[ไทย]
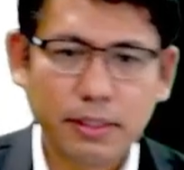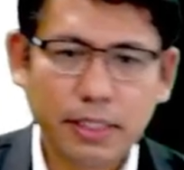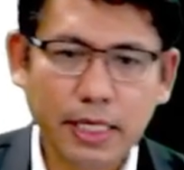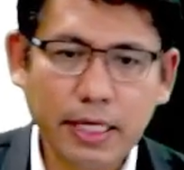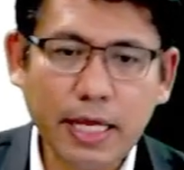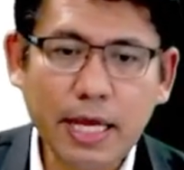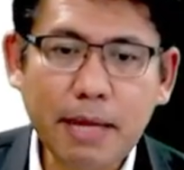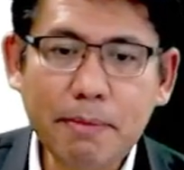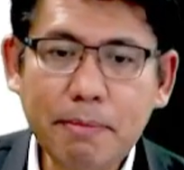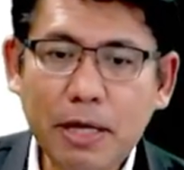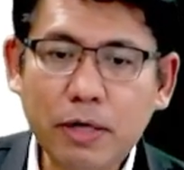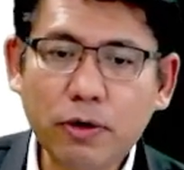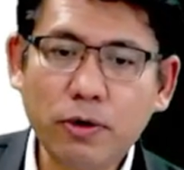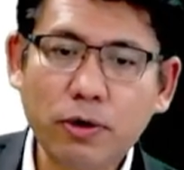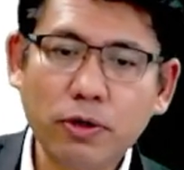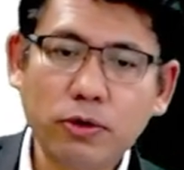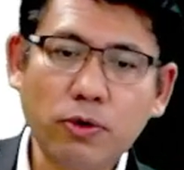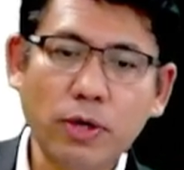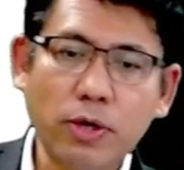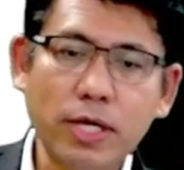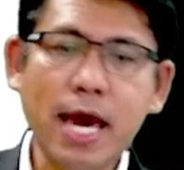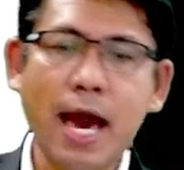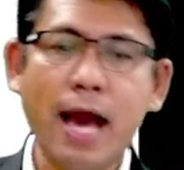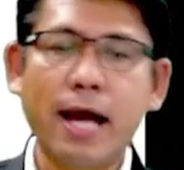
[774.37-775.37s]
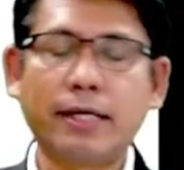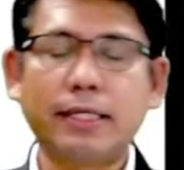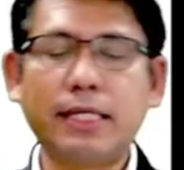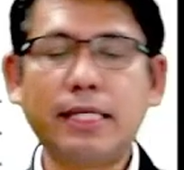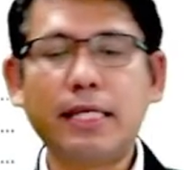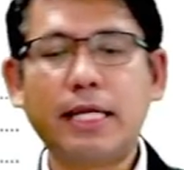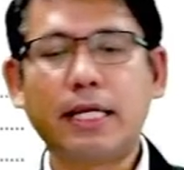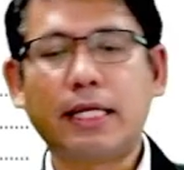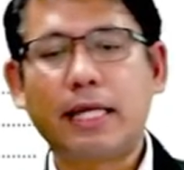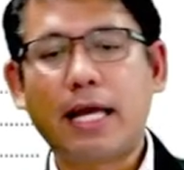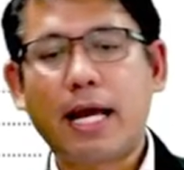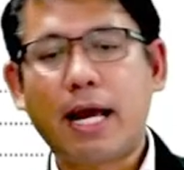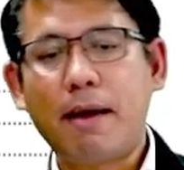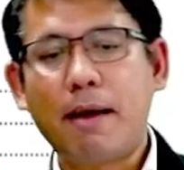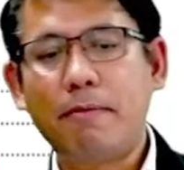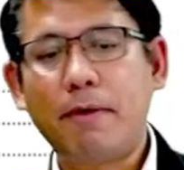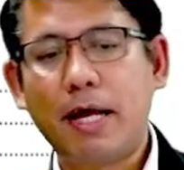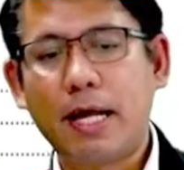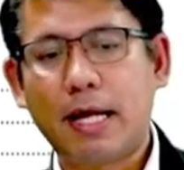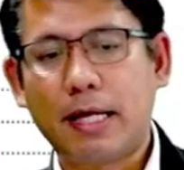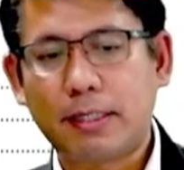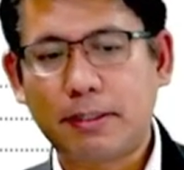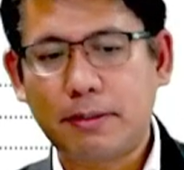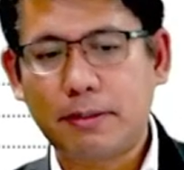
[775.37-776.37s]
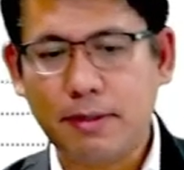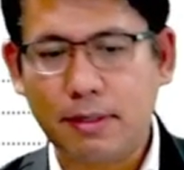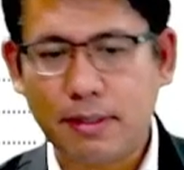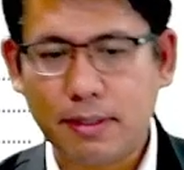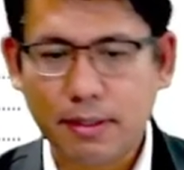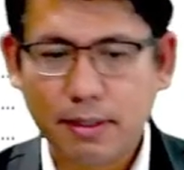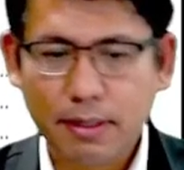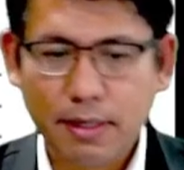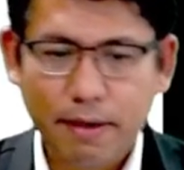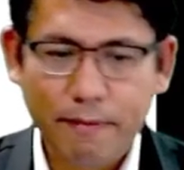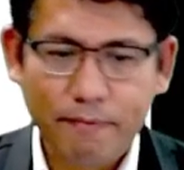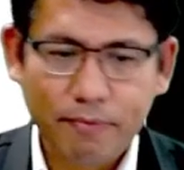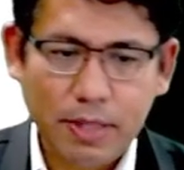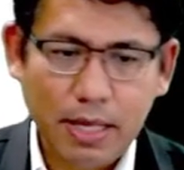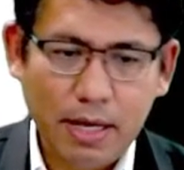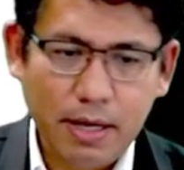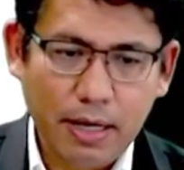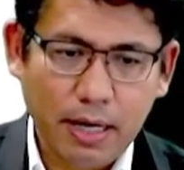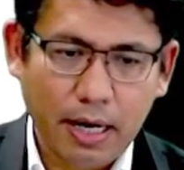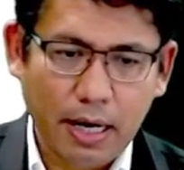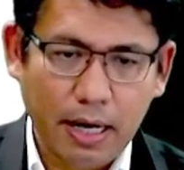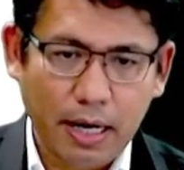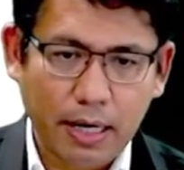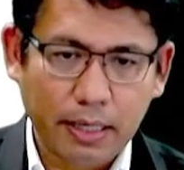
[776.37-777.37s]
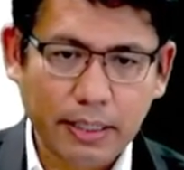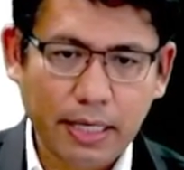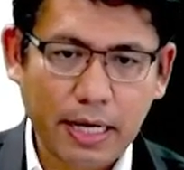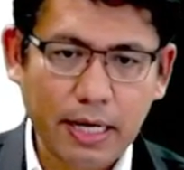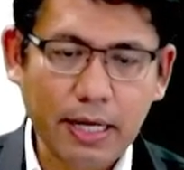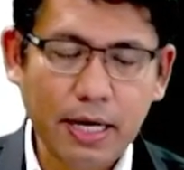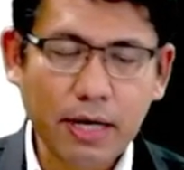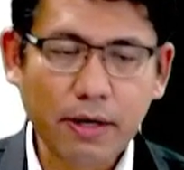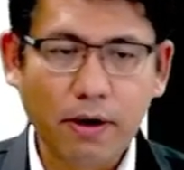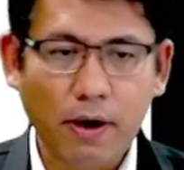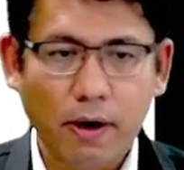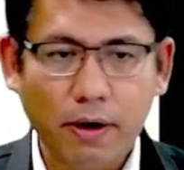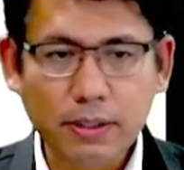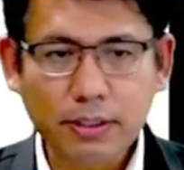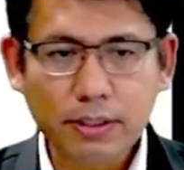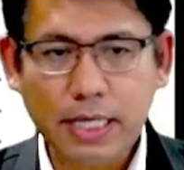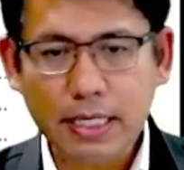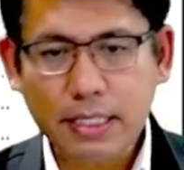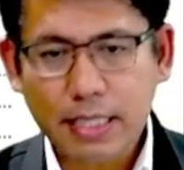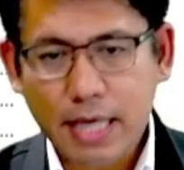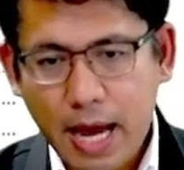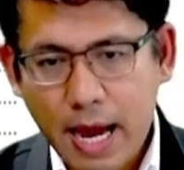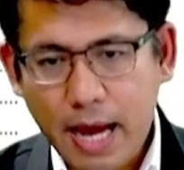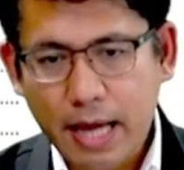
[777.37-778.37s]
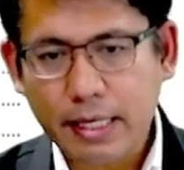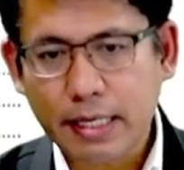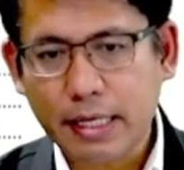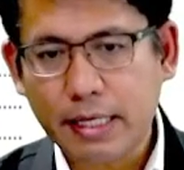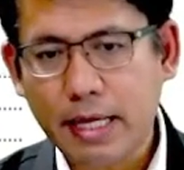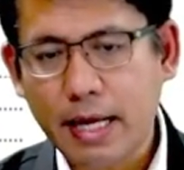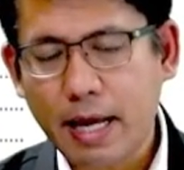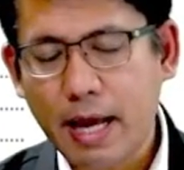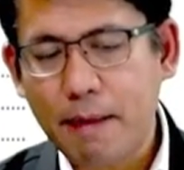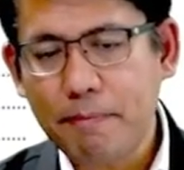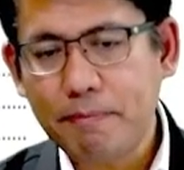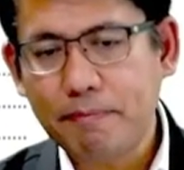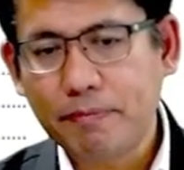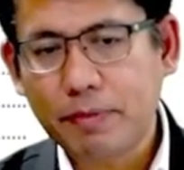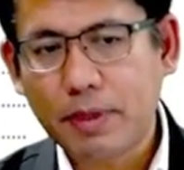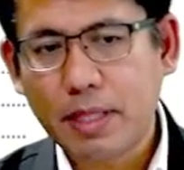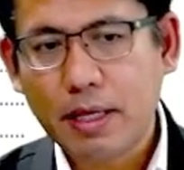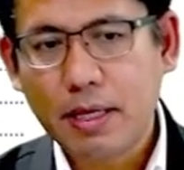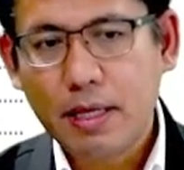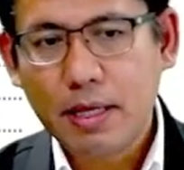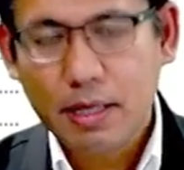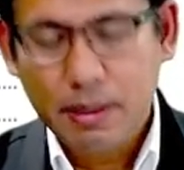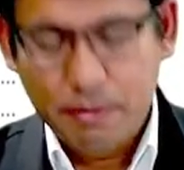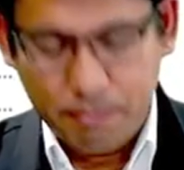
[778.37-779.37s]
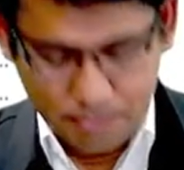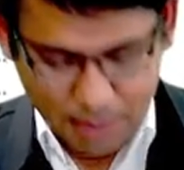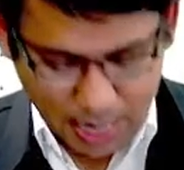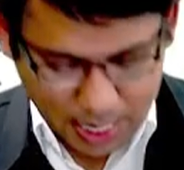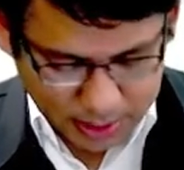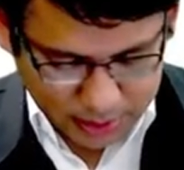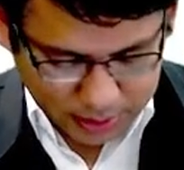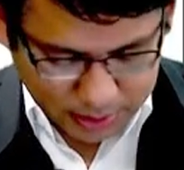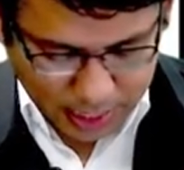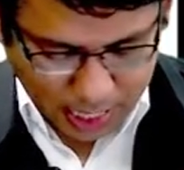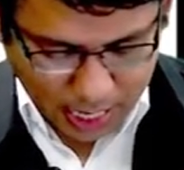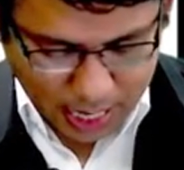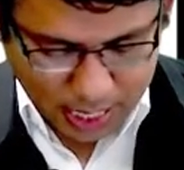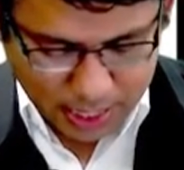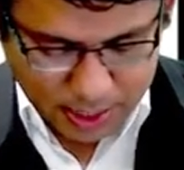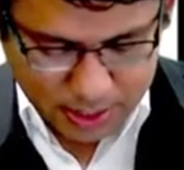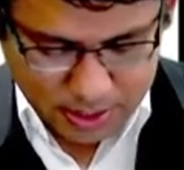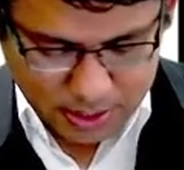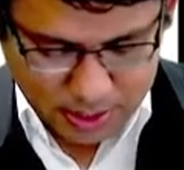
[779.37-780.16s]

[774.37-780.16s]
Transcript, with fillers: ทีนี้มาดูตัวอย่างนิดนึงนะครับว่า ในเรื่องของสัญญาเนี่ยนะครับมันจะ